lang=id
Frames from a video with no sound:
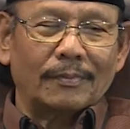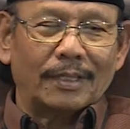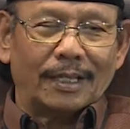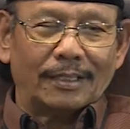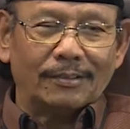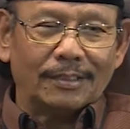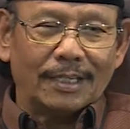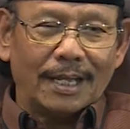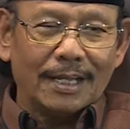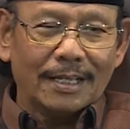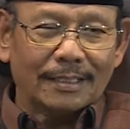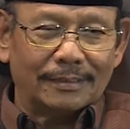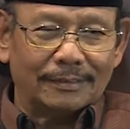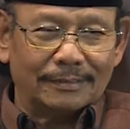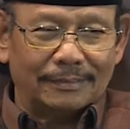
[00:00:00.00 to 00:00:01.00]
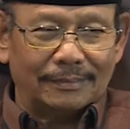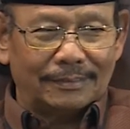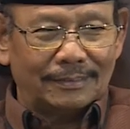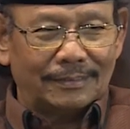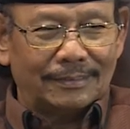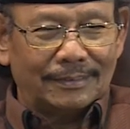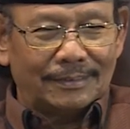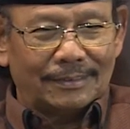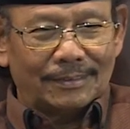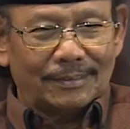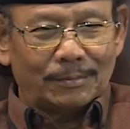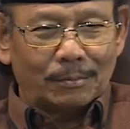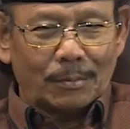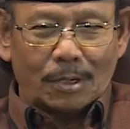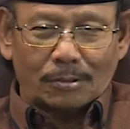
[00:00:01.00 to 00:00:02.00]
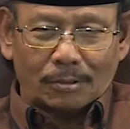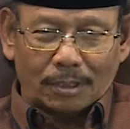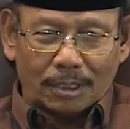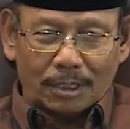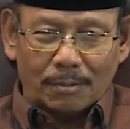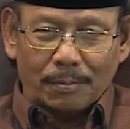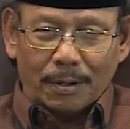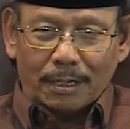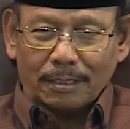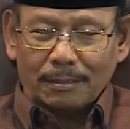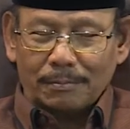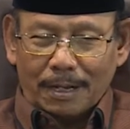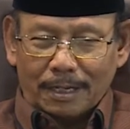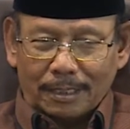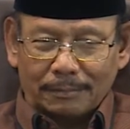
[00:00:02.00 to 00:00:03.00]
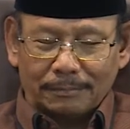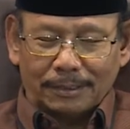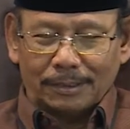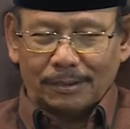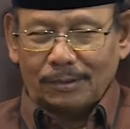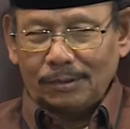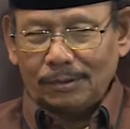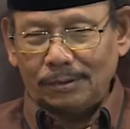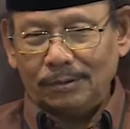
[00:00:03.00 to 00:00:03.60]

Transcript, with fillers: ya sudah maksudnya ya bareng-bareng gitu